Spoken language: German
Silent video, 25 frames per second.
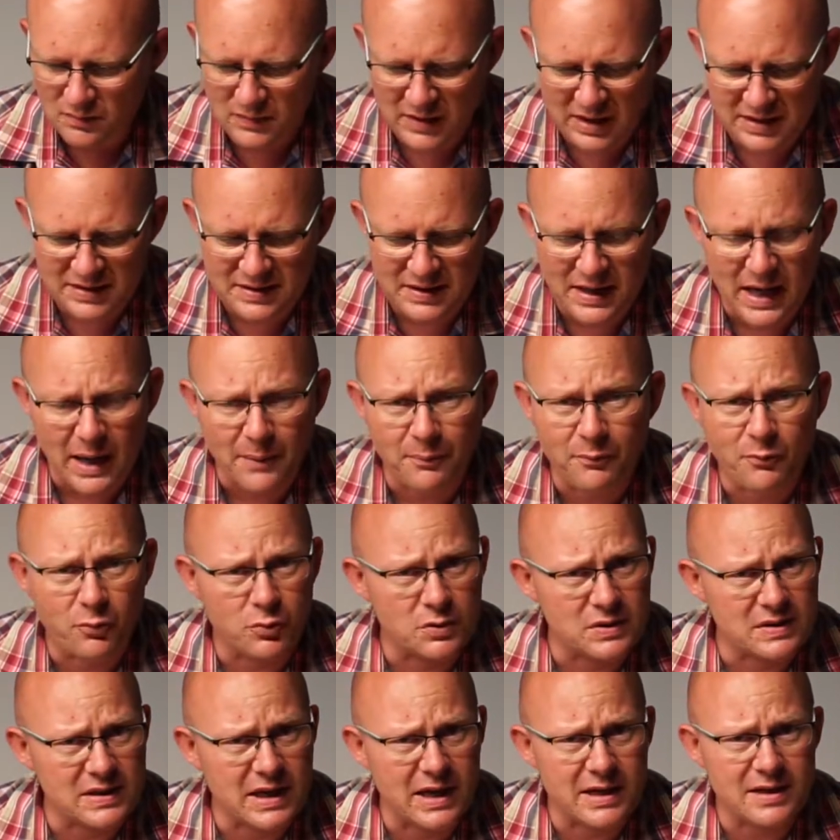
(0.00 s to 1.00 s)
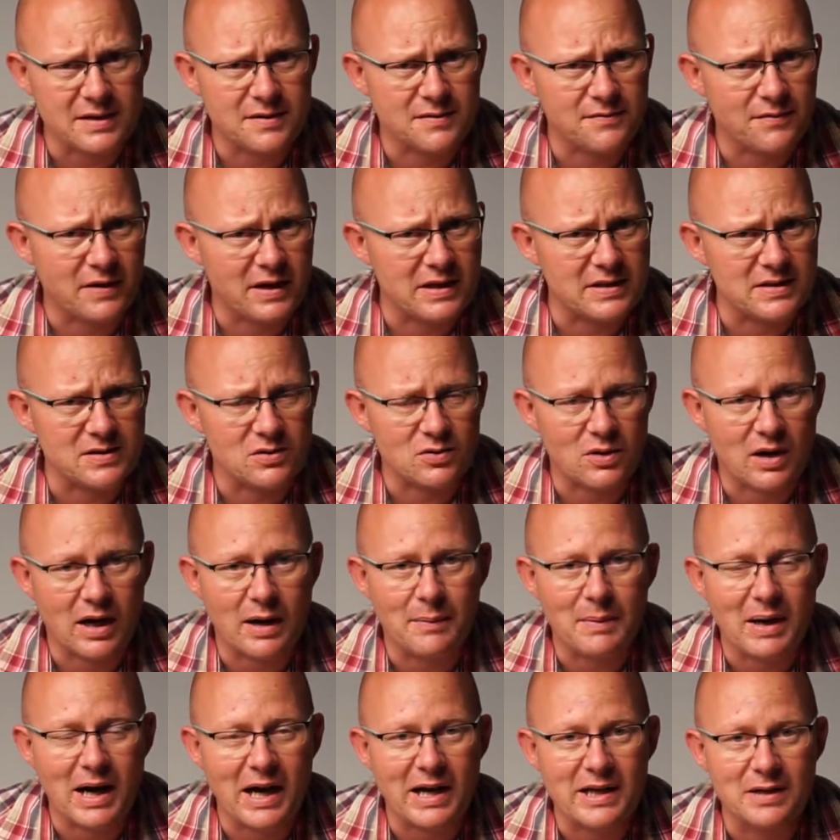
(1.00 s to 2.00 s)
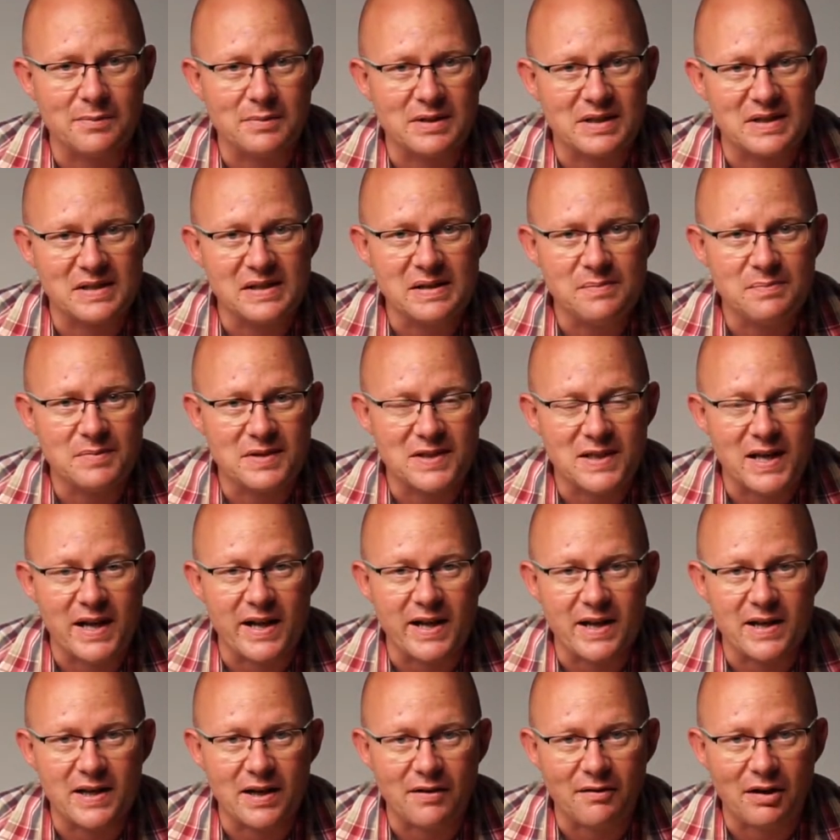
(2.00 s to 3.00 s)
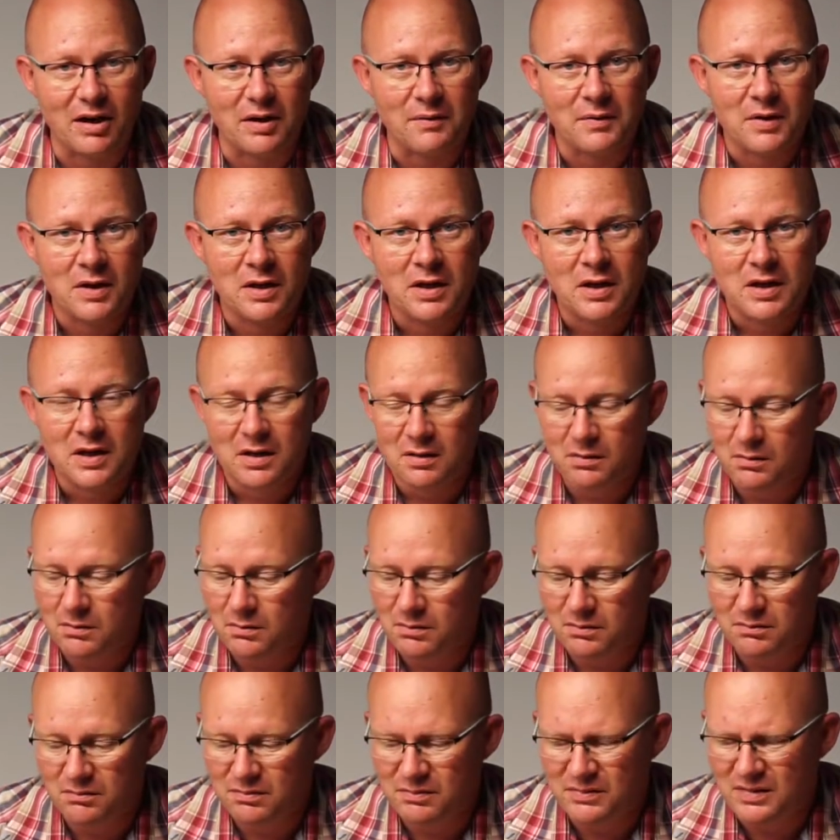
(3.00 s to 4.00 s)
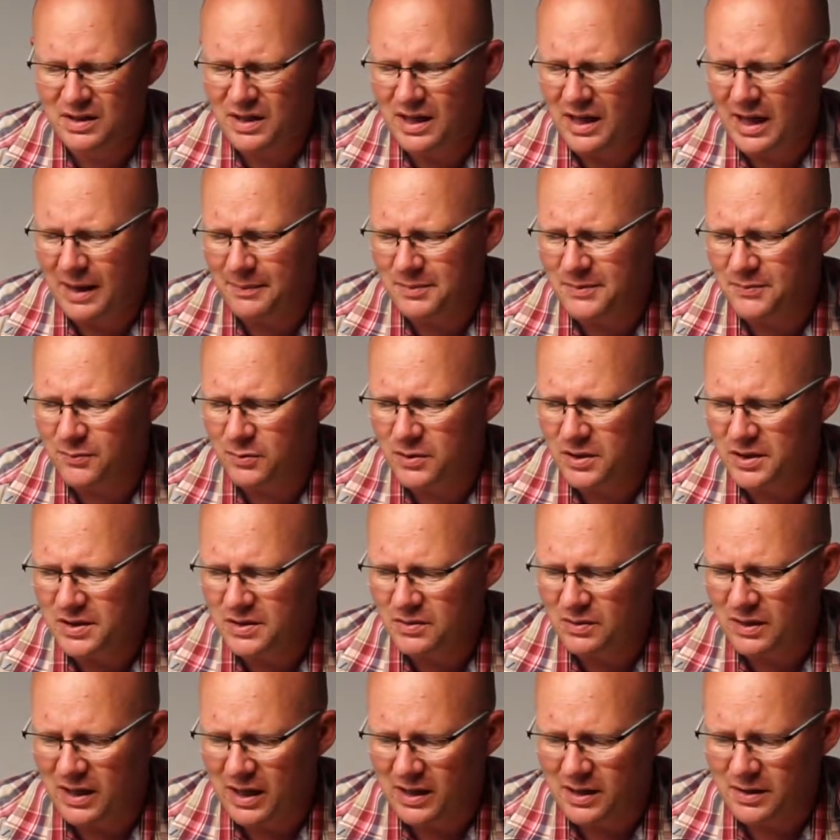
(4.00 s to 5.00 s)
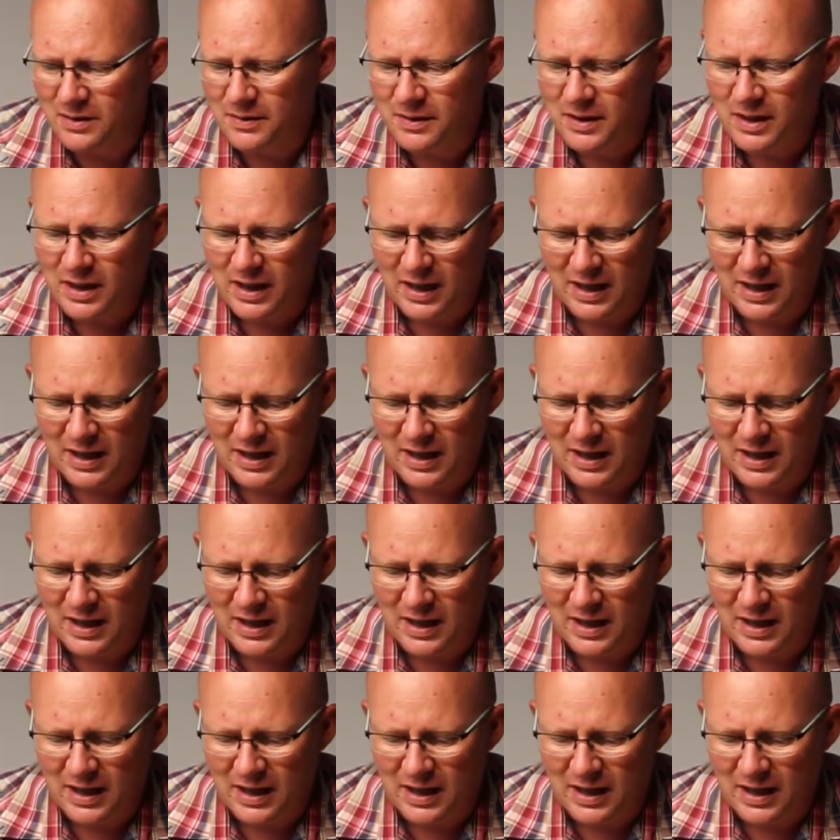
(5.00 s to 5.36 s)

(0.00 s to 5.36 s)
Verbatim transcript: es gab zeitweise sogar mal eine mit sieben Zellen, aber die gab es wohl nicht so lange.